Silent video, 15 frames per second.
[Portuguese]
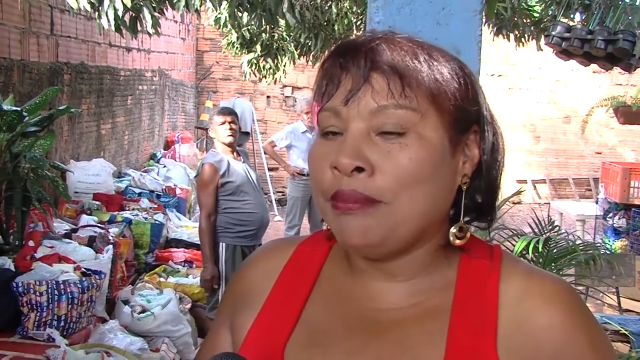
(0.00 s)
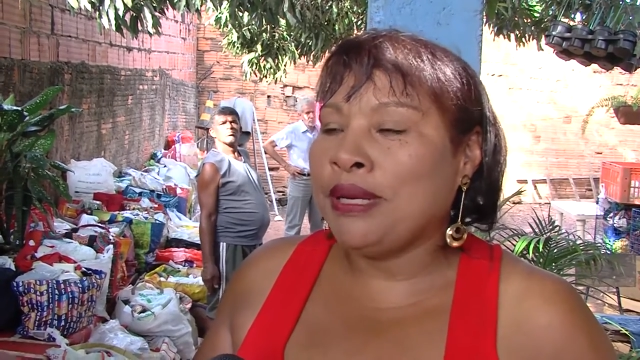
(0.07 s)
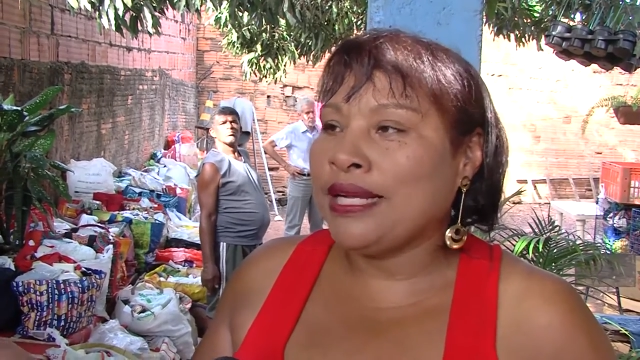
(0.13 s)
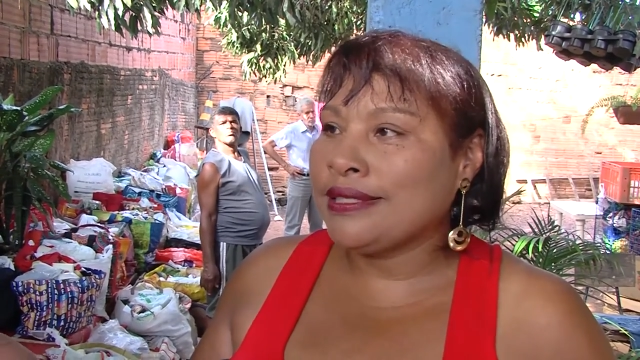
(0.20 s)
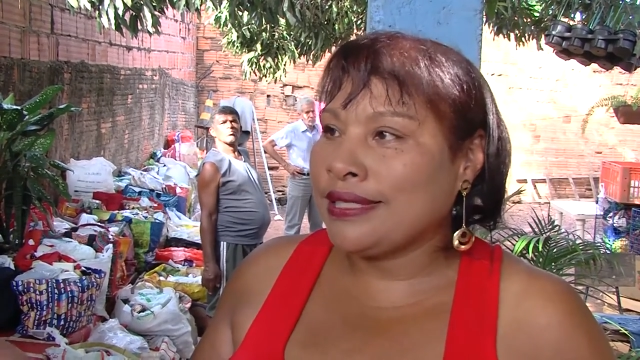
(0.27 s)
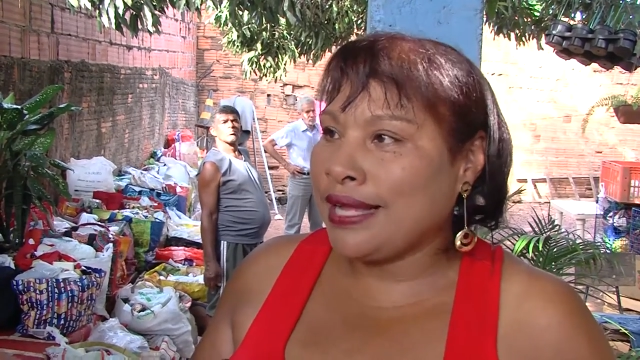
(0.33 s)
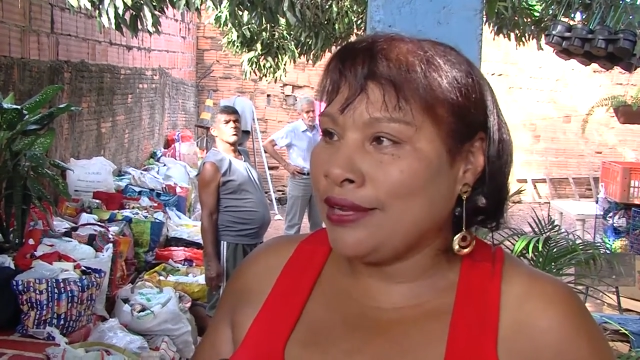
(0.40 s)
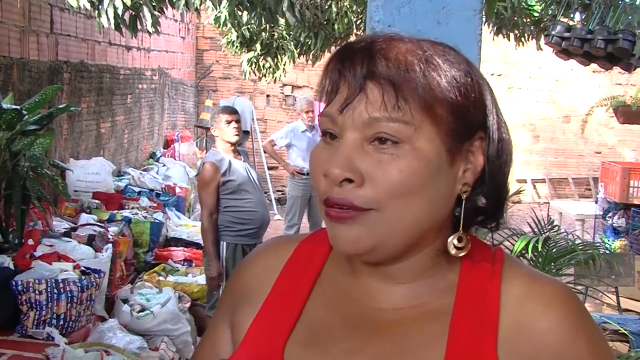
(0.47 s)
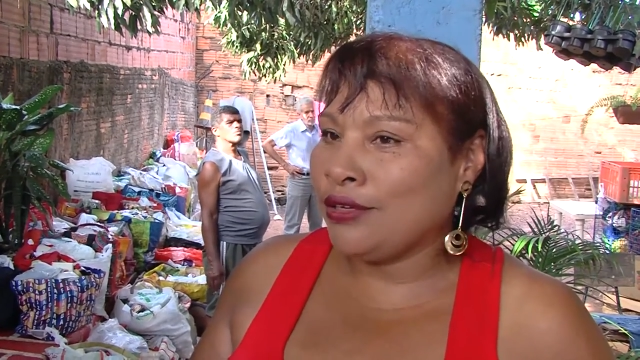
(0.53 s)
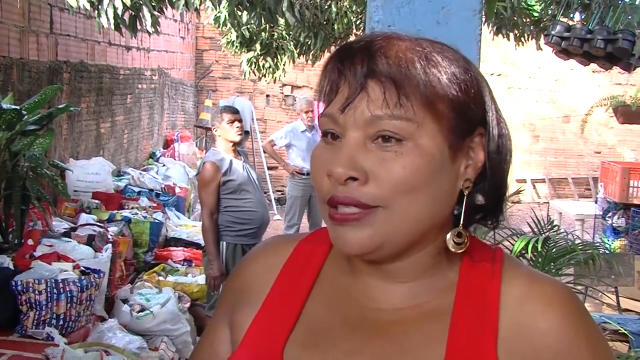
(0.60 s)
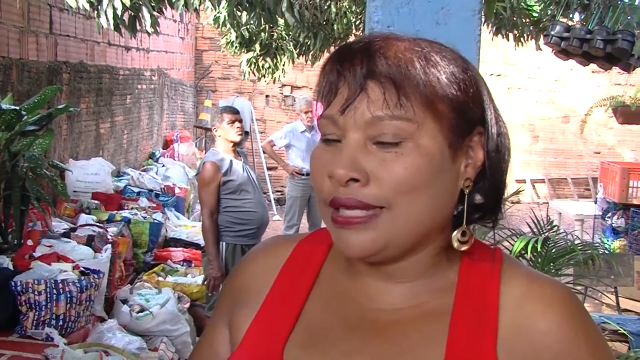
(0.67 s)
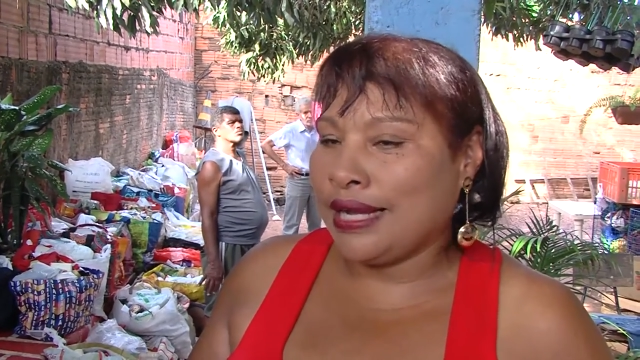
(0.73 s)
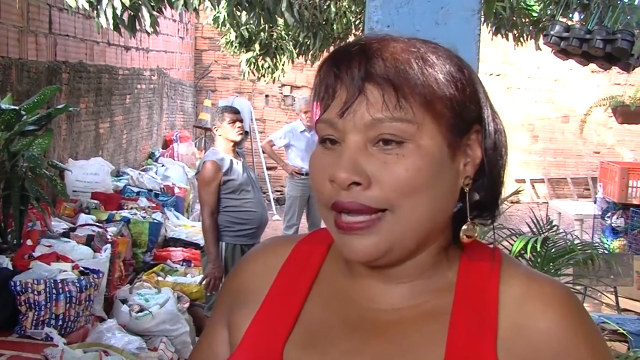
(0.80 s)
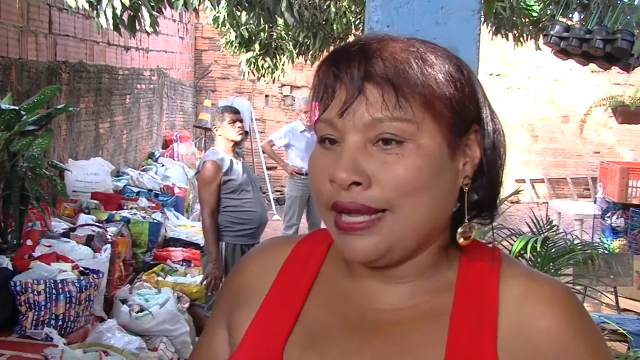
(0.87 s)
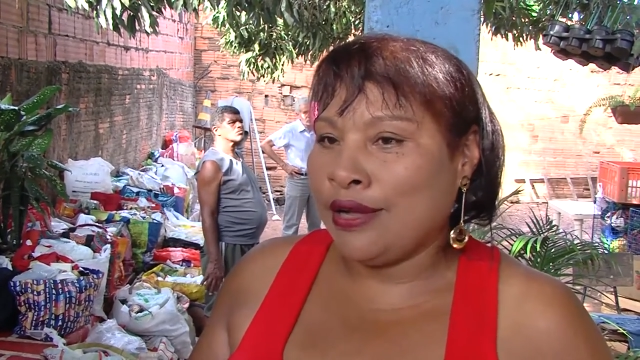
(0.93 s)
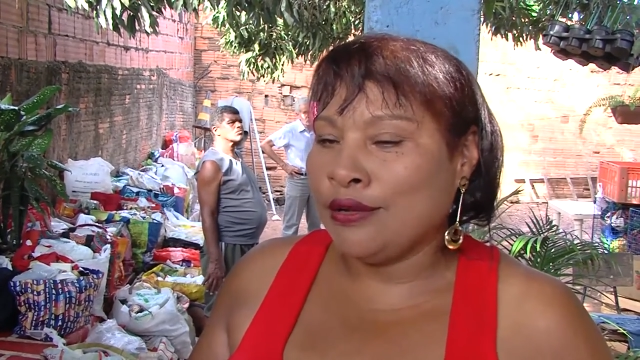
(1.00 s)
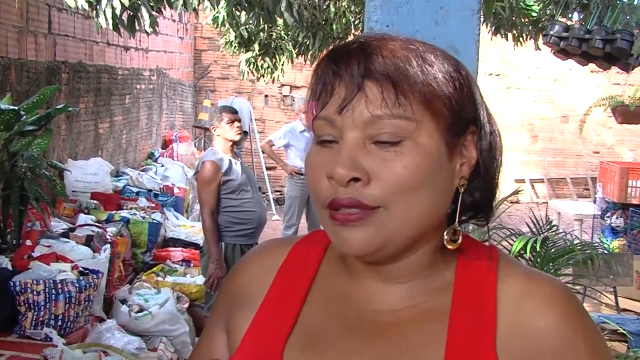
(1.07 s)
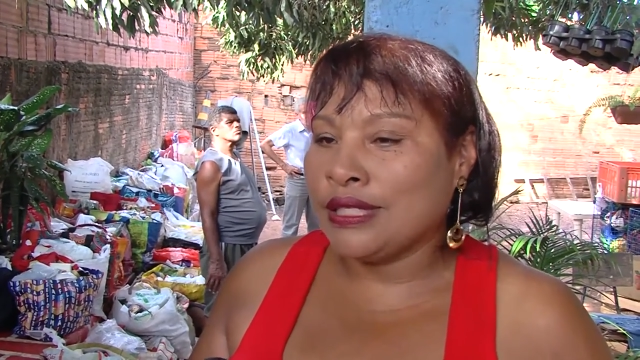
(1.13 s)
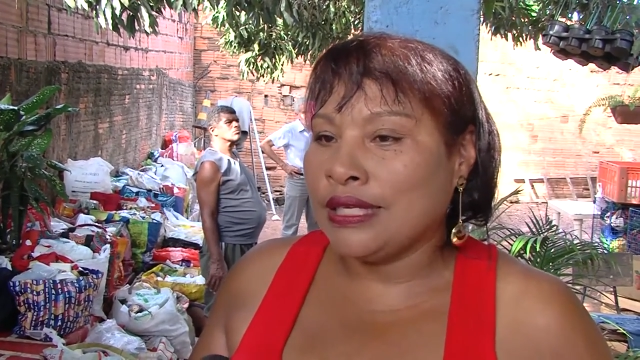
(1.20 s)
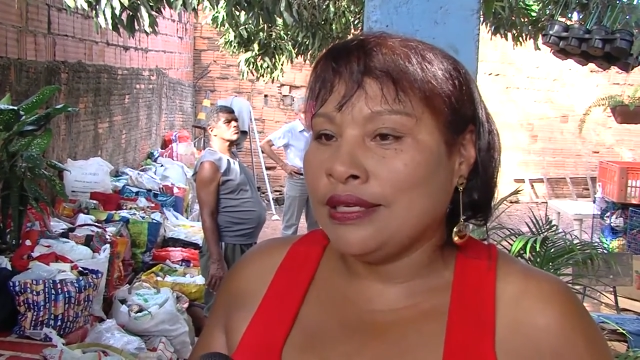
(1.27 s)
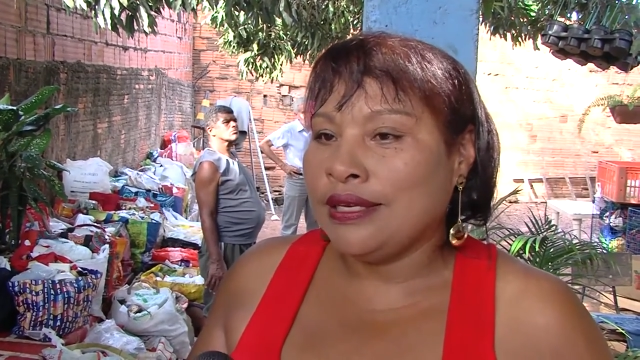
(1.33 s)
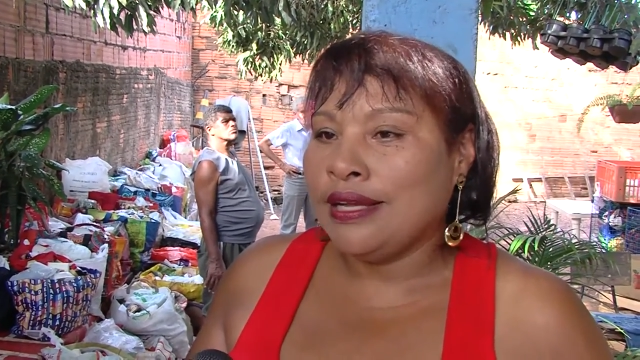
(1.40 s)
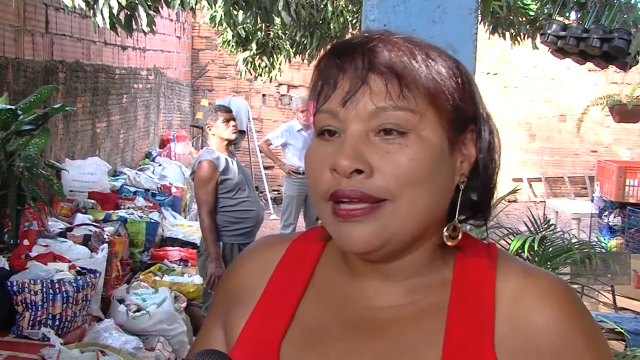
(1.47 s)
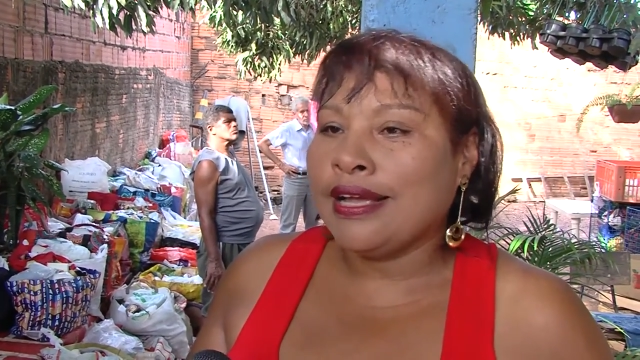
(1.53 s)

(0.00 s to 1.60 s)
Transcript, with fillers: abraçar a nossa causa,